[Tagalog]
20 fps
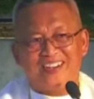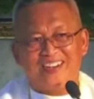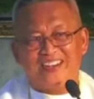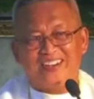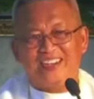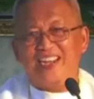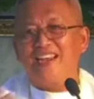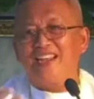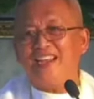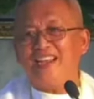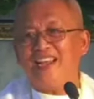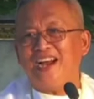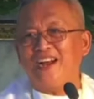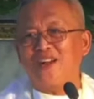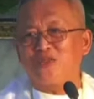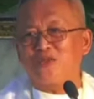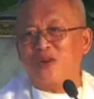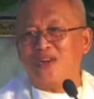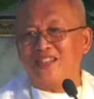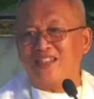Dili
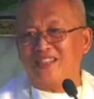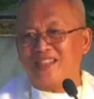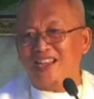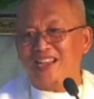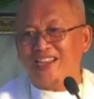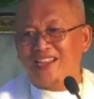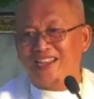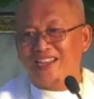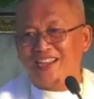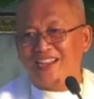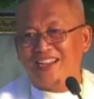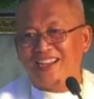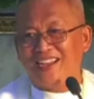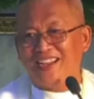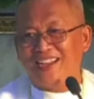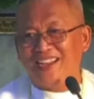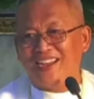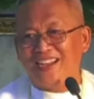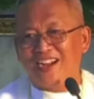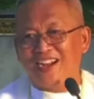ang kwarta.
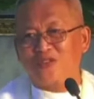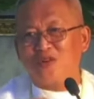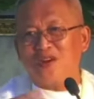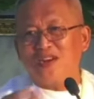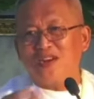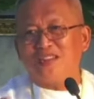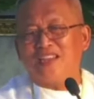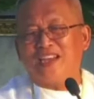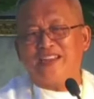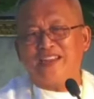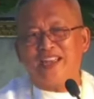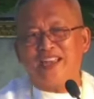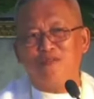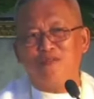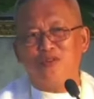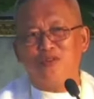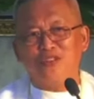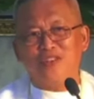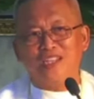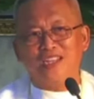Ang kwarta
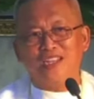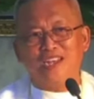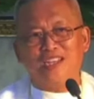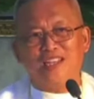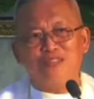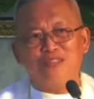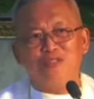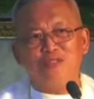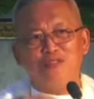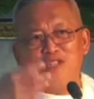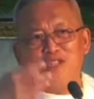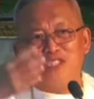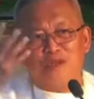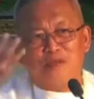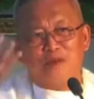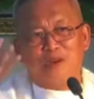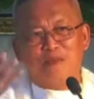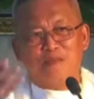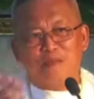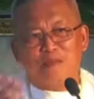niabot nila tungod
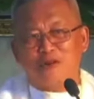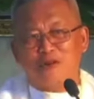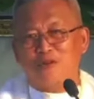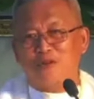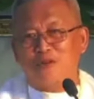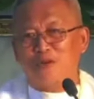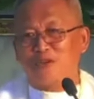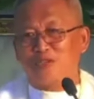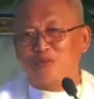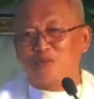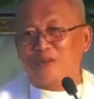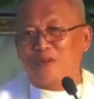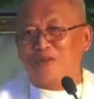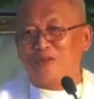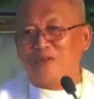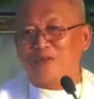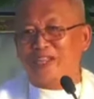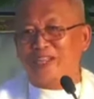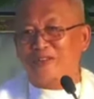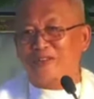sa mga pangulos mga
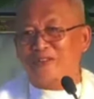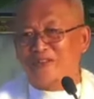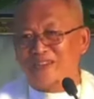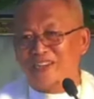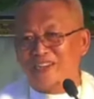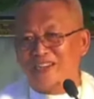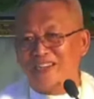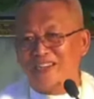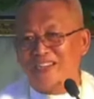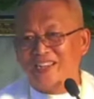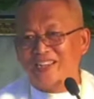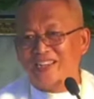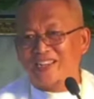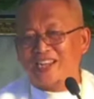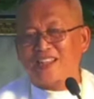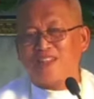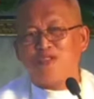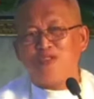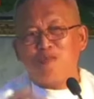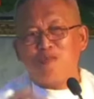Hudiyo.
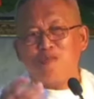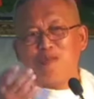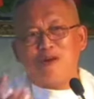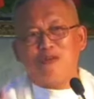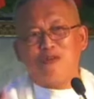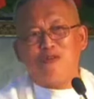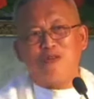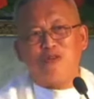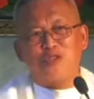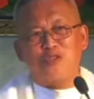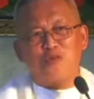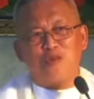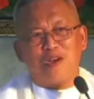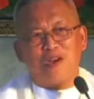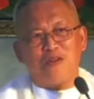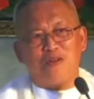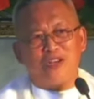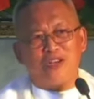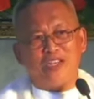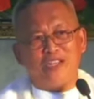Katong pangulos
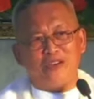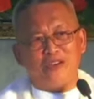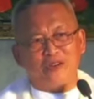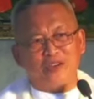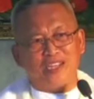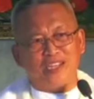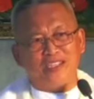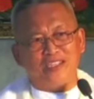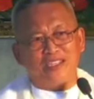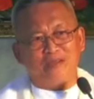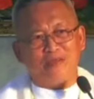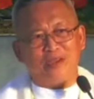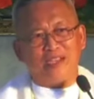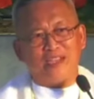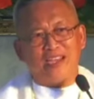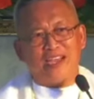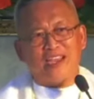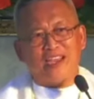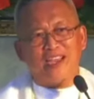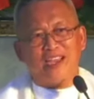mga Hudiyo, kinsa
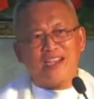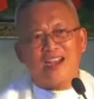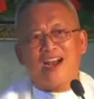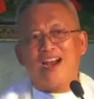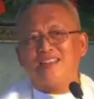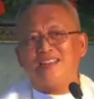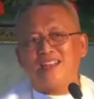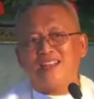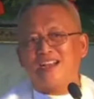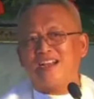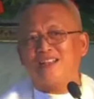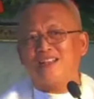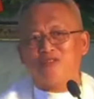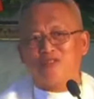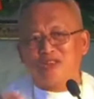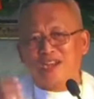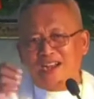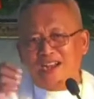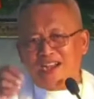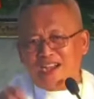may gahatag ato
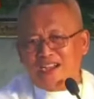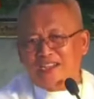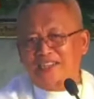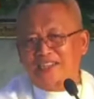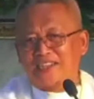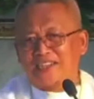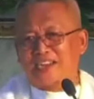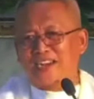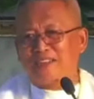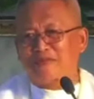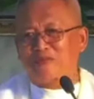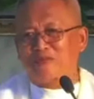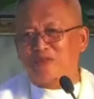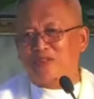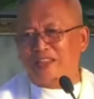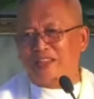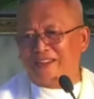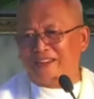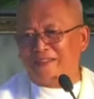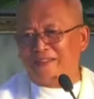nila nga
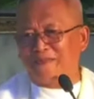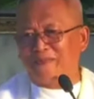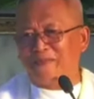kalibutan.